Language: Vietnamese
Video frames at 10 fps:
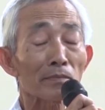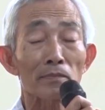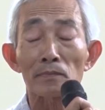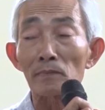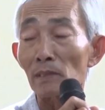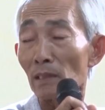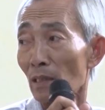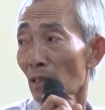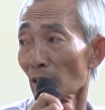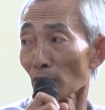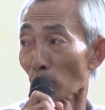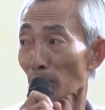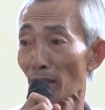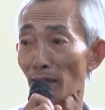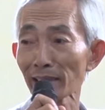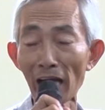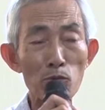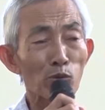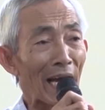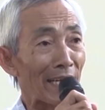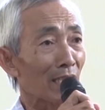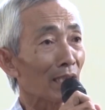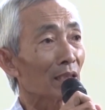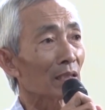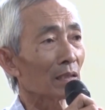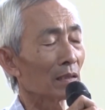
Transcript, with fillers: Bên cạnh đó, cử tri cũng phản ánh vào những ngày